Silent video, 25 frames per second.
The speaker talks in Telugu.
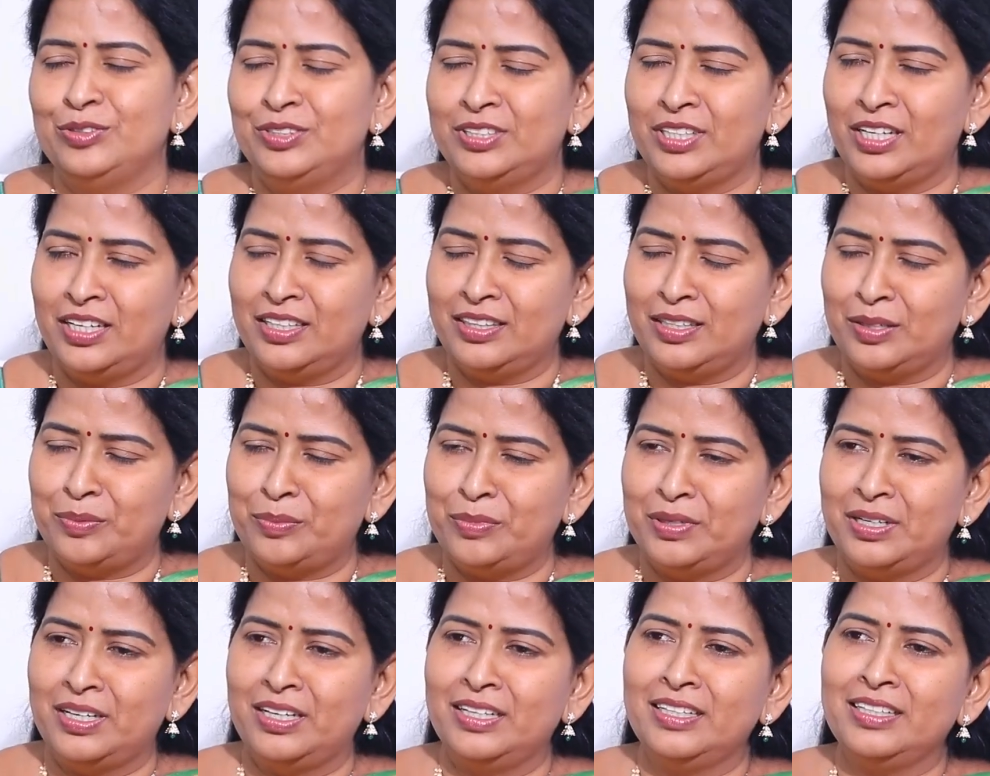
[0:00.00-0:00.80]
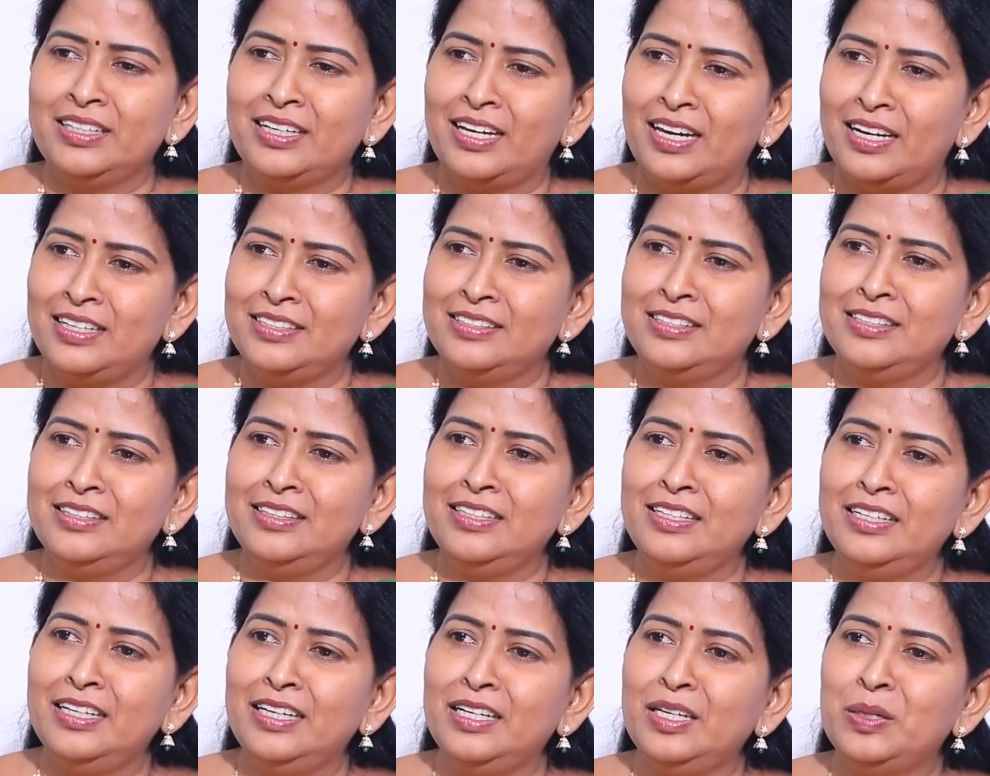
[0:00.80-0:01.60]
సుచరితమ్మ గారిని
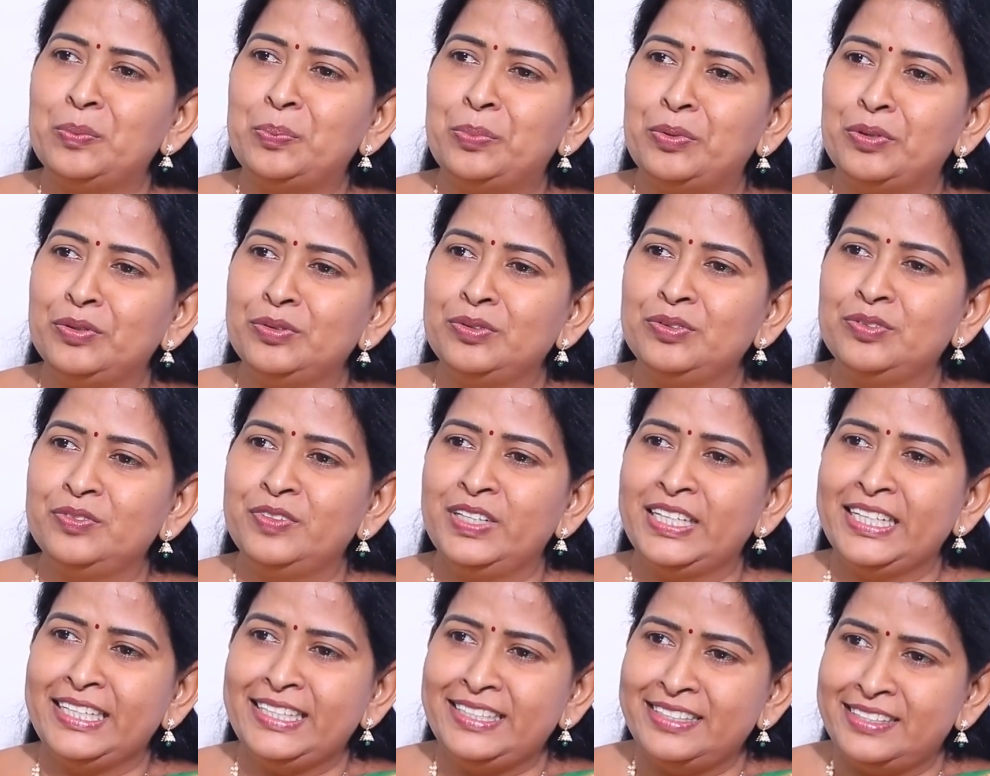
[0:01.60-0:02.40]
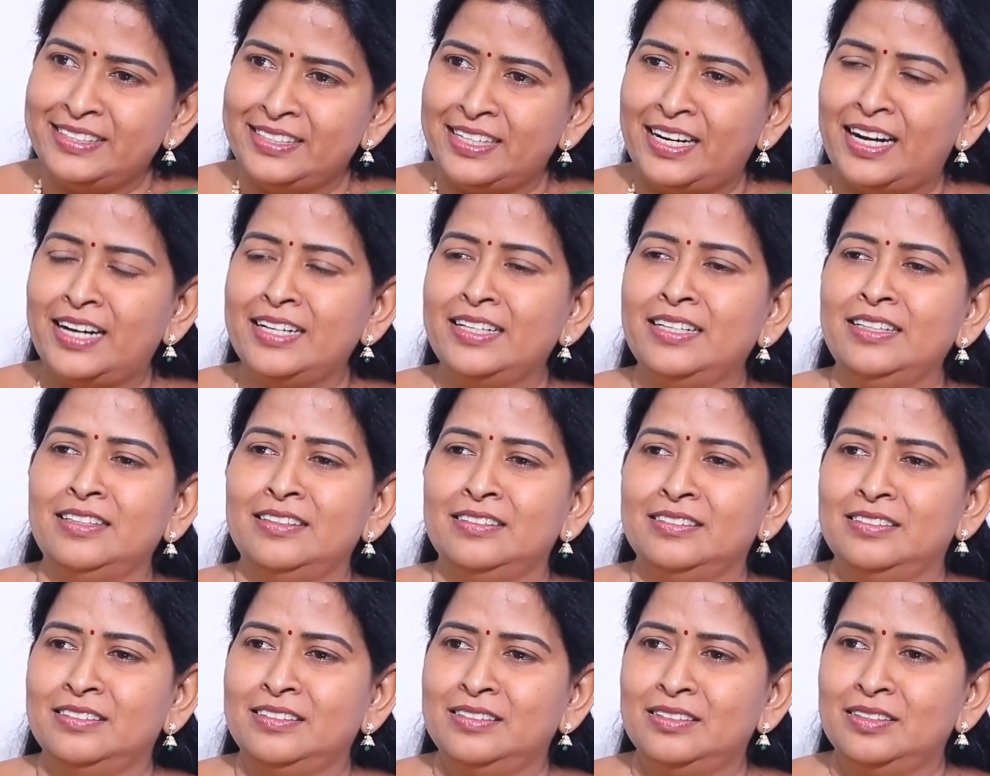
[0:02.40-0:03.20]
కలిసింది నేను ఇప్పుడు వెరీ
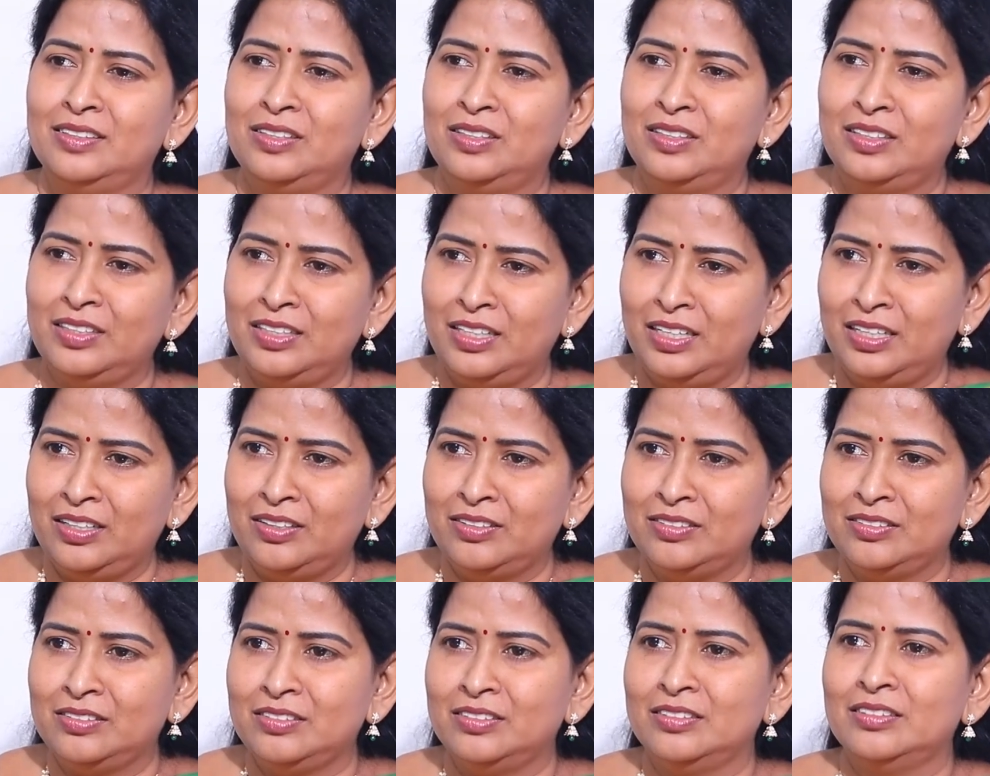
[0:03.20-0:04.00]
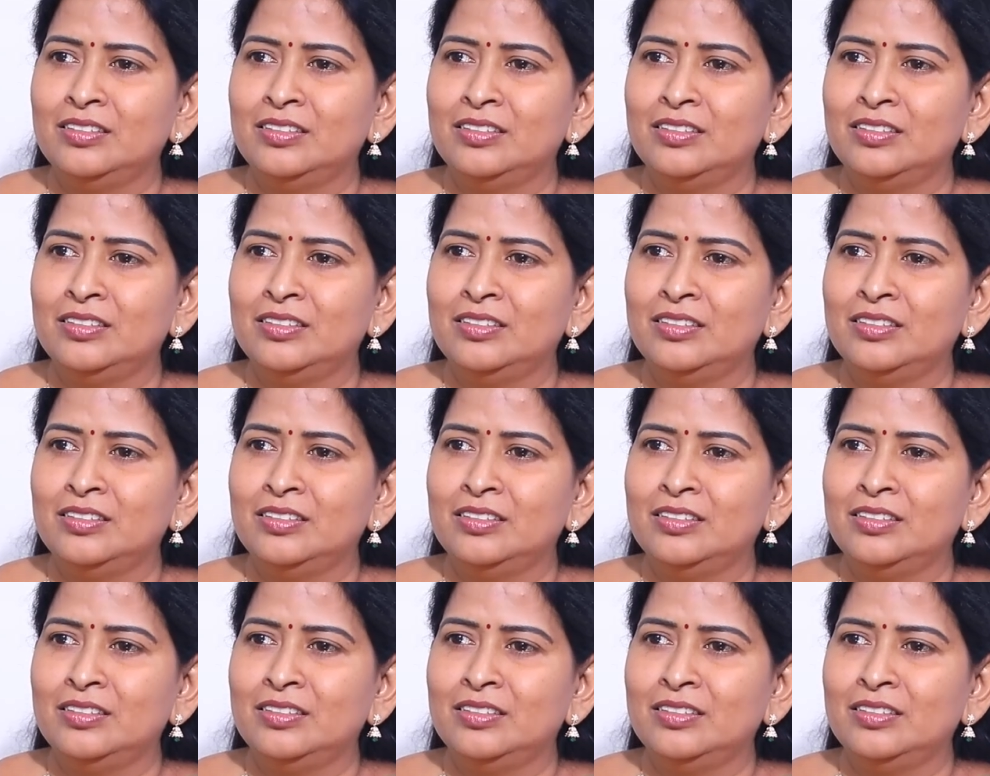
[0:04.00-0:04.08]
స్టార్టింగ్ నేను